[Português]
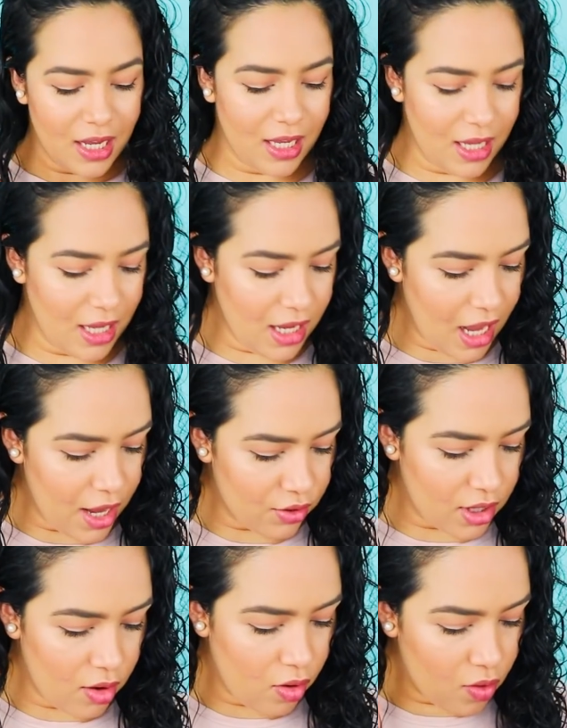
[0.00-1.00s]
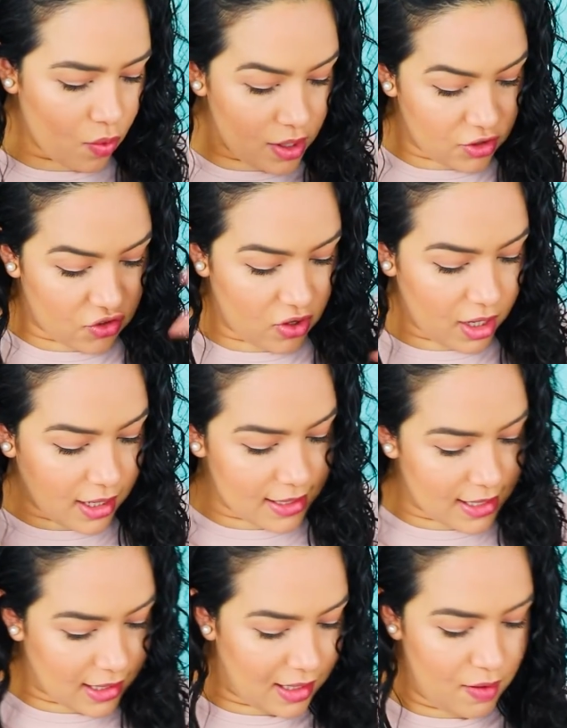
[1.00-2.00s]
E eu tenho algumas
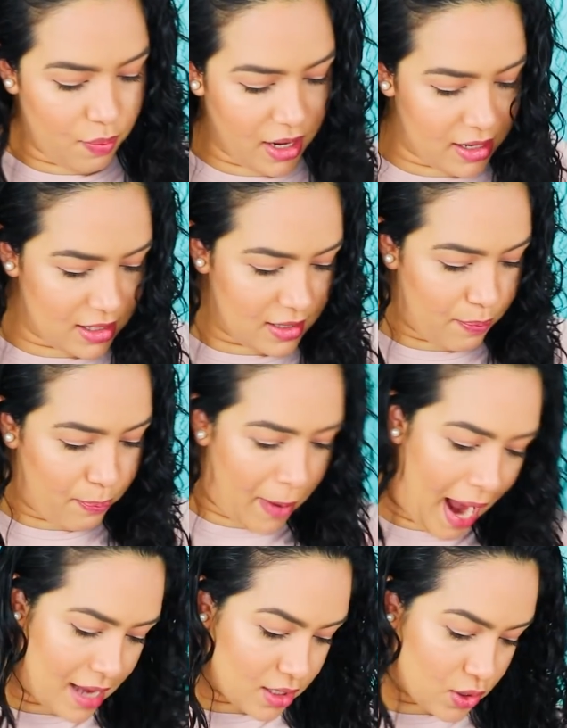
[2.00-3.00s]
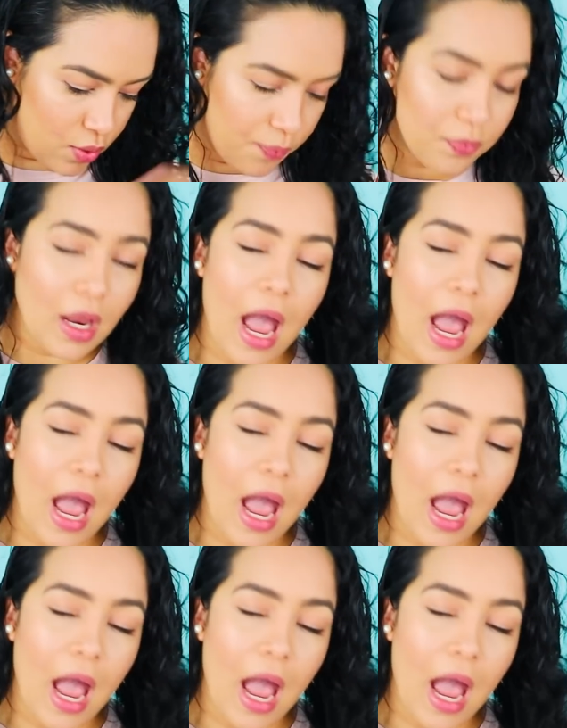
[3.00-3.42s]
dicas aqui para esse passo.